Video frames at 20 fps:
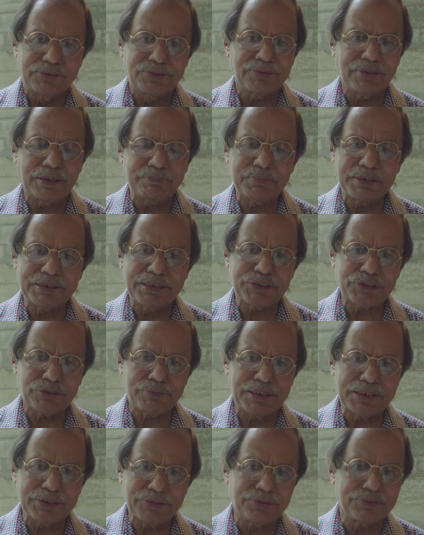তো আপনাদের
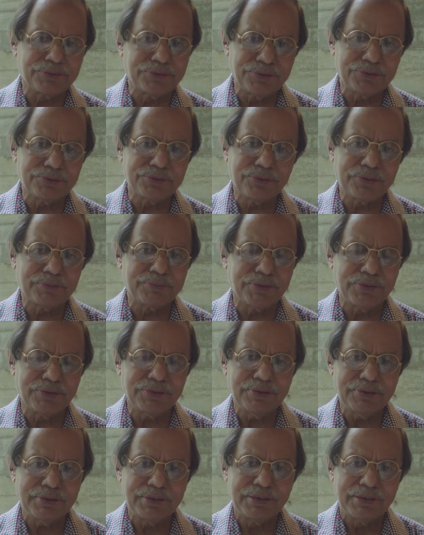সবাইকে অনুরোধ করব
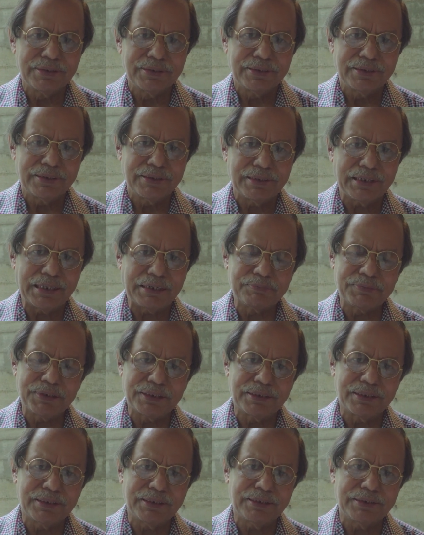
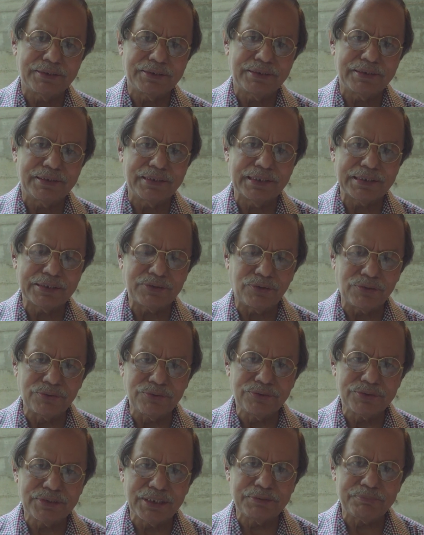আপনারা এক
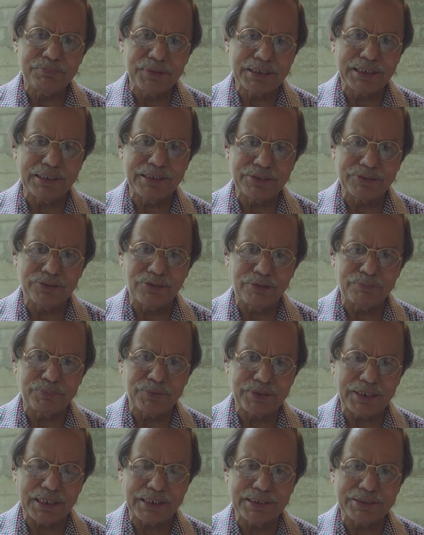অলৌকিক বিকেলের গল্প
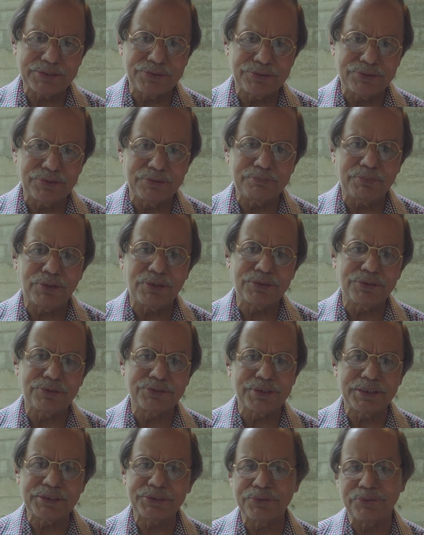দেখার জন্য
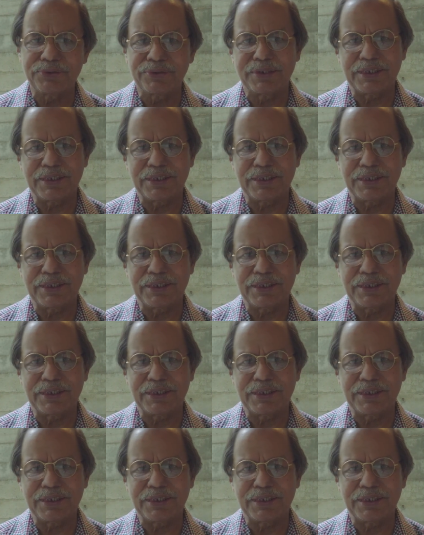বঙ্গতে চোখ